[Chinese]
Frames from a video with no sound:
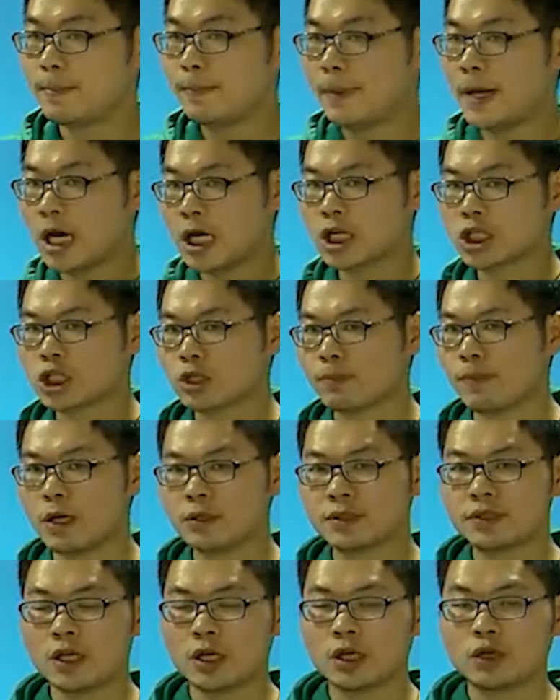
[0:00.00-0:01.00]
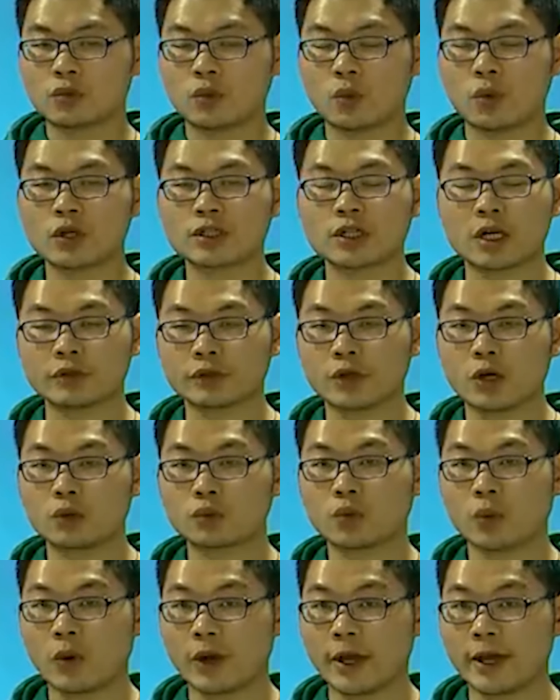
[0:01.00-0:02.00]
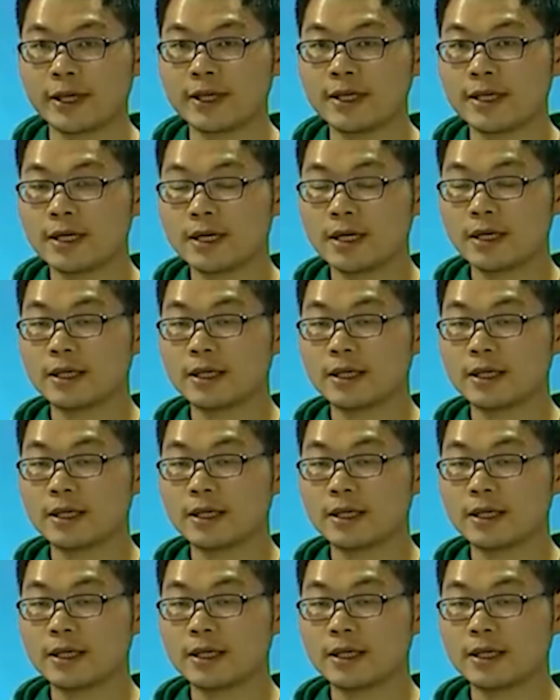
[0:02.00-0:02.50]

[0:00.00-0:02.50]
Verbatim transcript: 八只螃蟹多少条腿？